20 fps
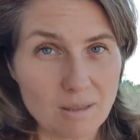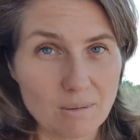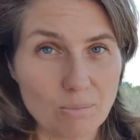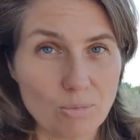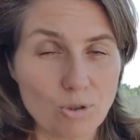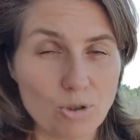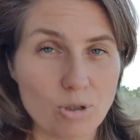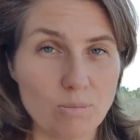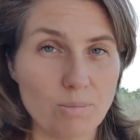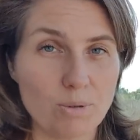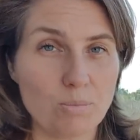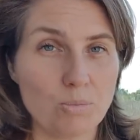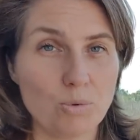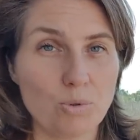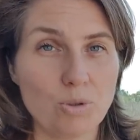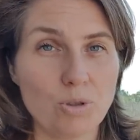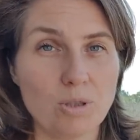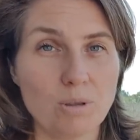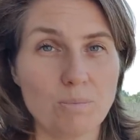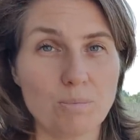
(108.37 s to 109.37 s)
Может быть,
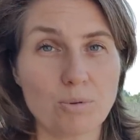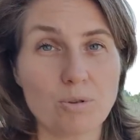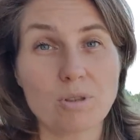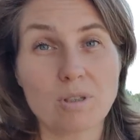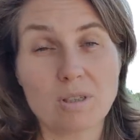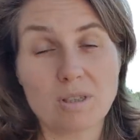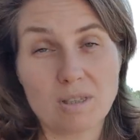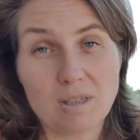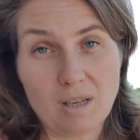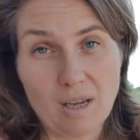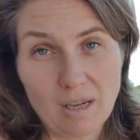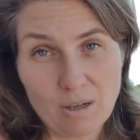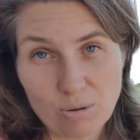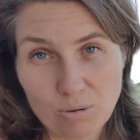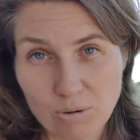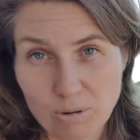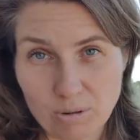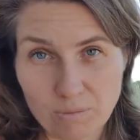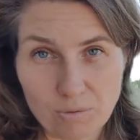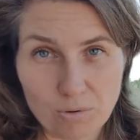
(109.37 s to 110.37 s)
многие просто
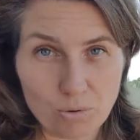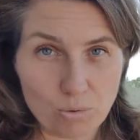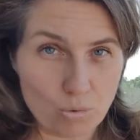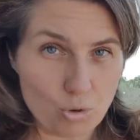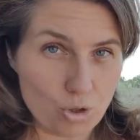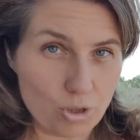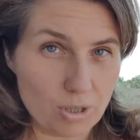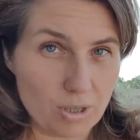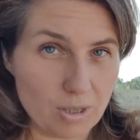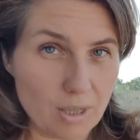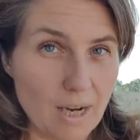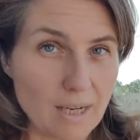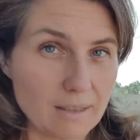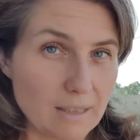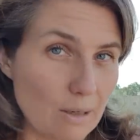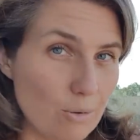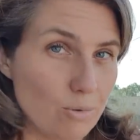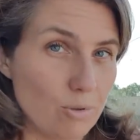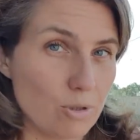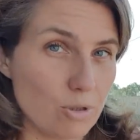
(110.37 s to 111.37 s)
знают это все уже и так,
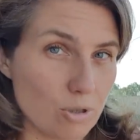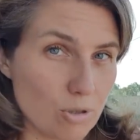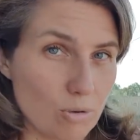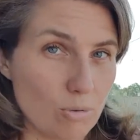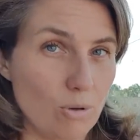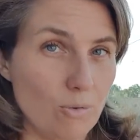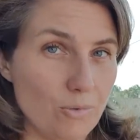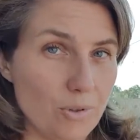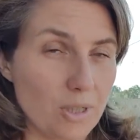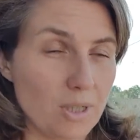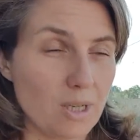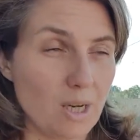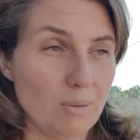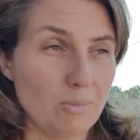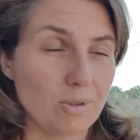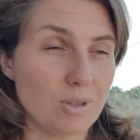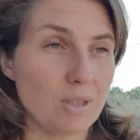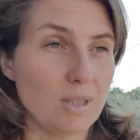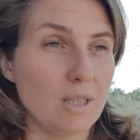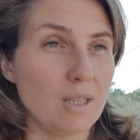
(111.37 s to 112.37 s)
да, люди церковные,
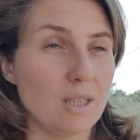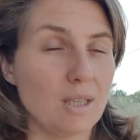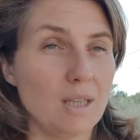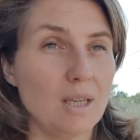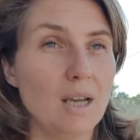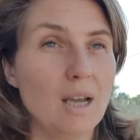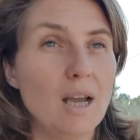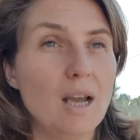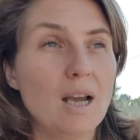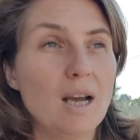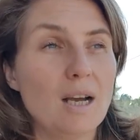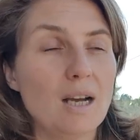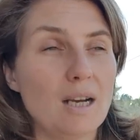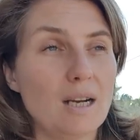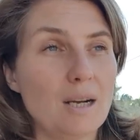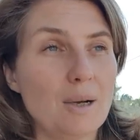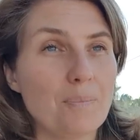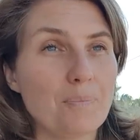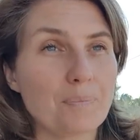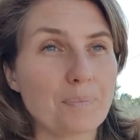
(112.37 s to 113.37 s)
грамотные, и
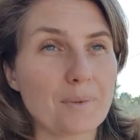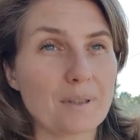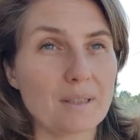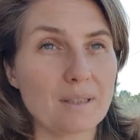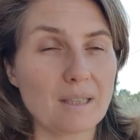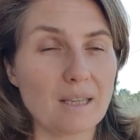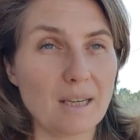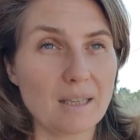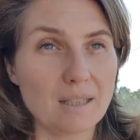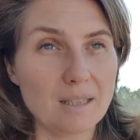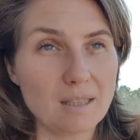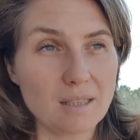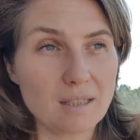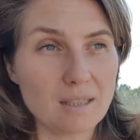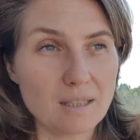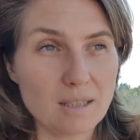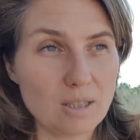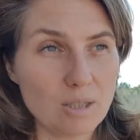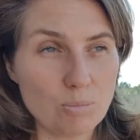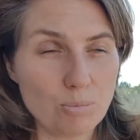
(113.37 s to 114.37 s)
а, для них
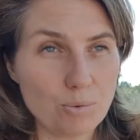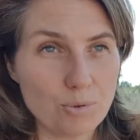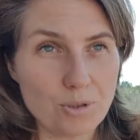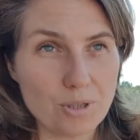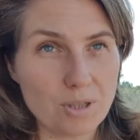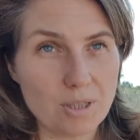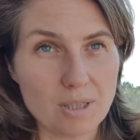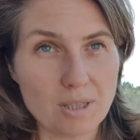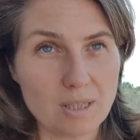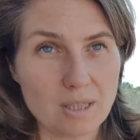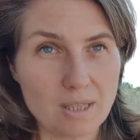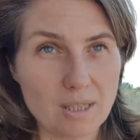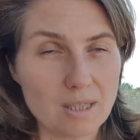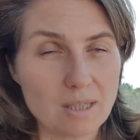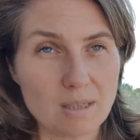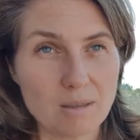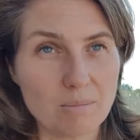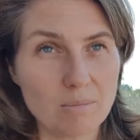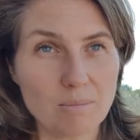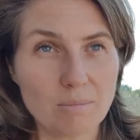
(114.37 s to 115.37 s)
не будет
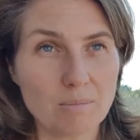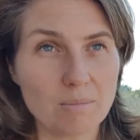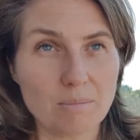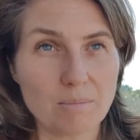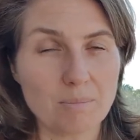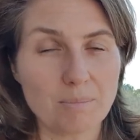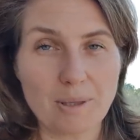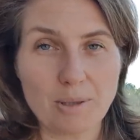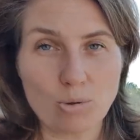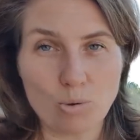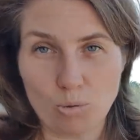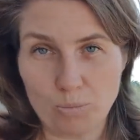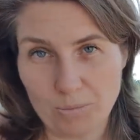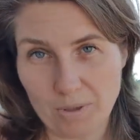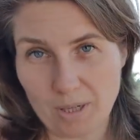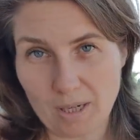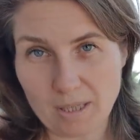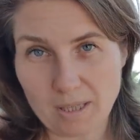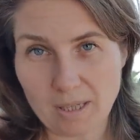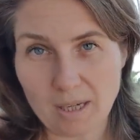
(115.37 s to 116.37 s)
интересным подробный
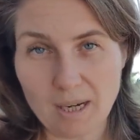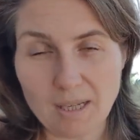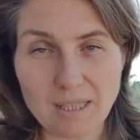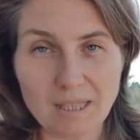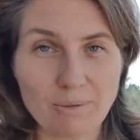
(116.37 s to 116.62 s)
рассказ.